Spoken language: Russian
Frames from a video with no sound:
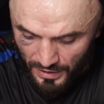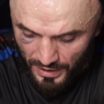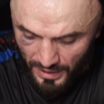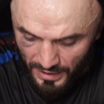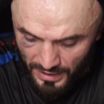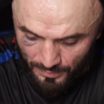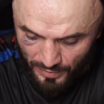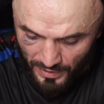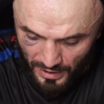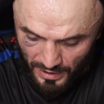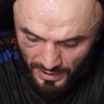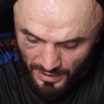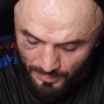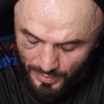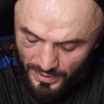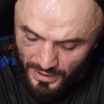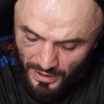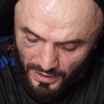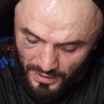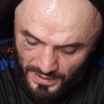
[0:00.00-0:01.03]
Я неправильно
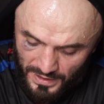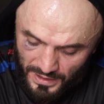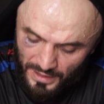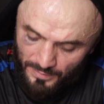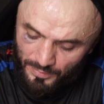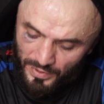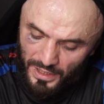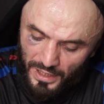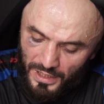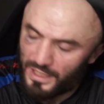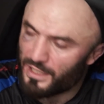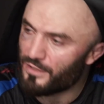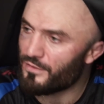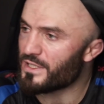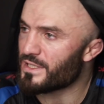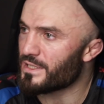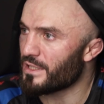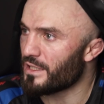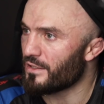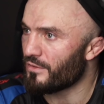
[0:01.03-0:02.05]
питался, неправильное
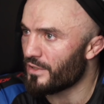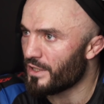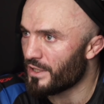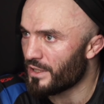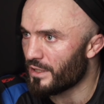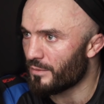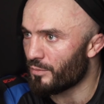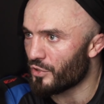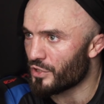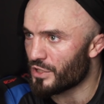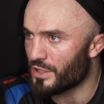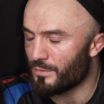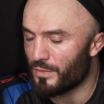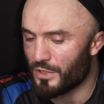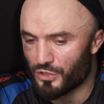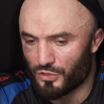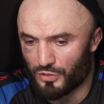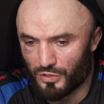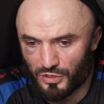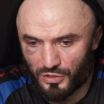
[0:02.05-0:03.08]
восстановление после
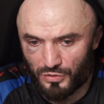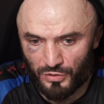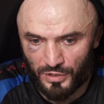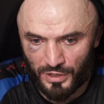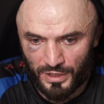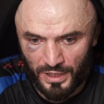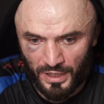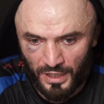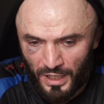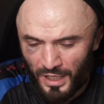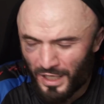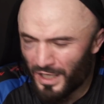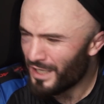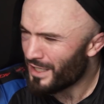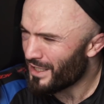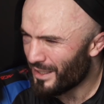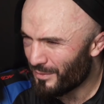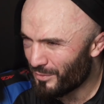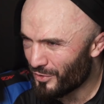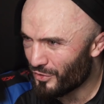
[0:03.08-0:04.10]
большой сгонки.
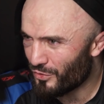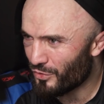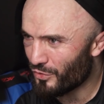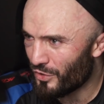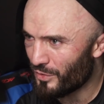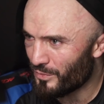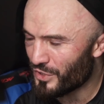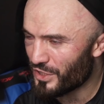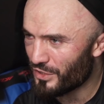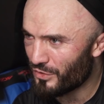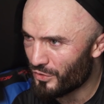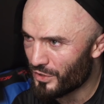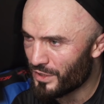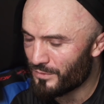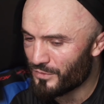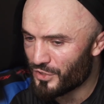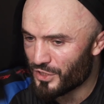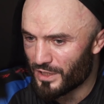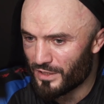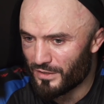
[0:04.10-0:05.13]
Я был другом,
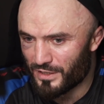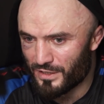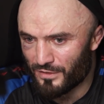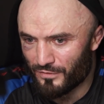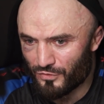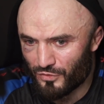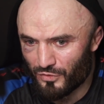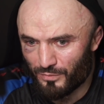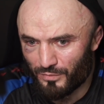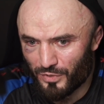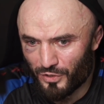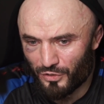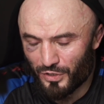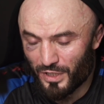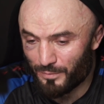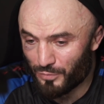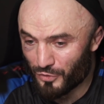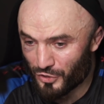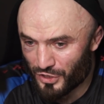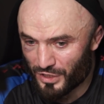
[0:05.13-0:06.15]
другим человеком в том бою.
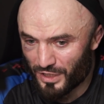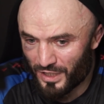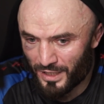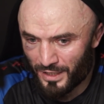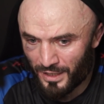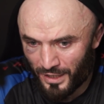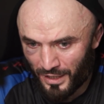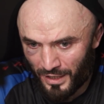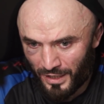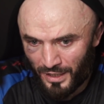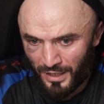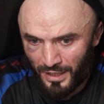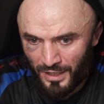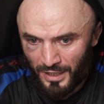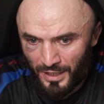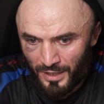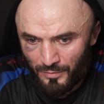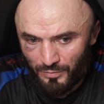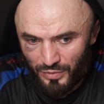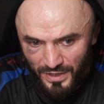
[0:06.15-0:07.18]
Я просто
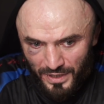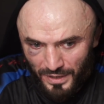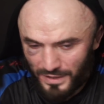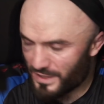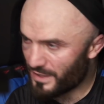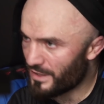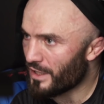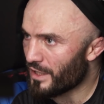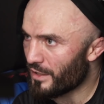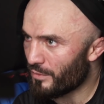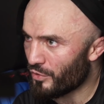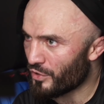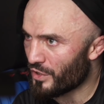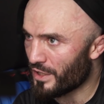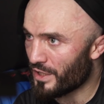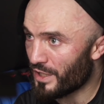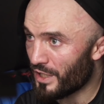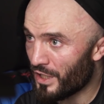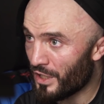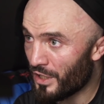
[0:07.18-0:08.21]
пытался
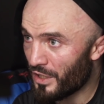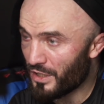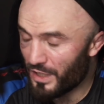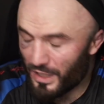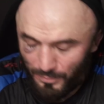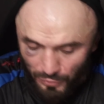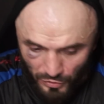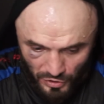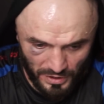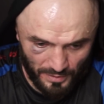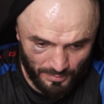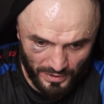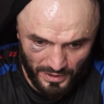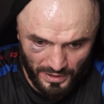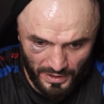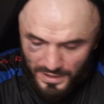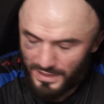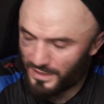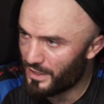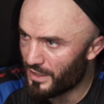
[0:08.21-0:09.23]
доработать. Я просто
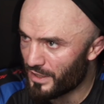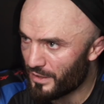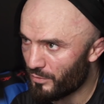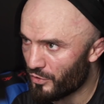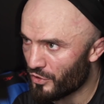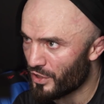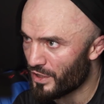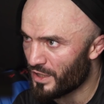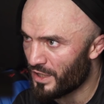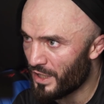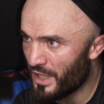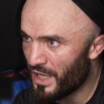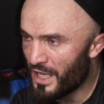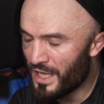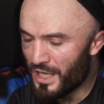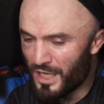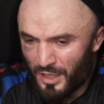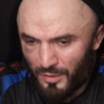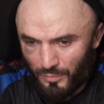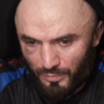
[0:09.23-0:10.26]
пытался доработать.
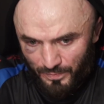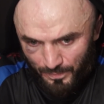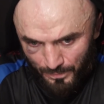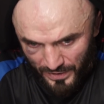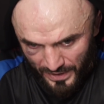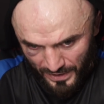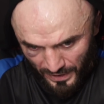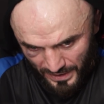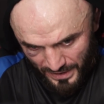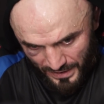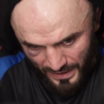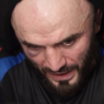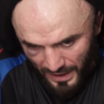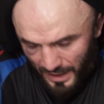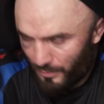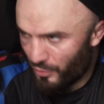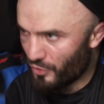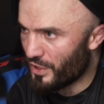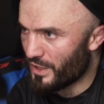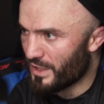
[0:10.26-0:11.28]
Пытался
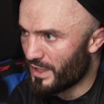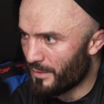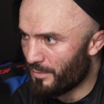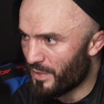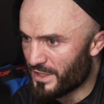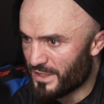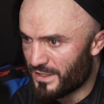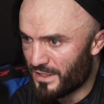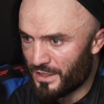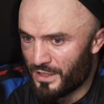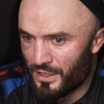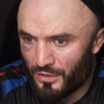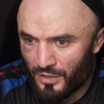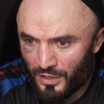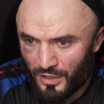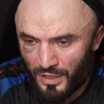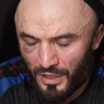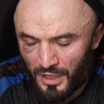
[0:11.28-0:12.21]
доработать до последнего.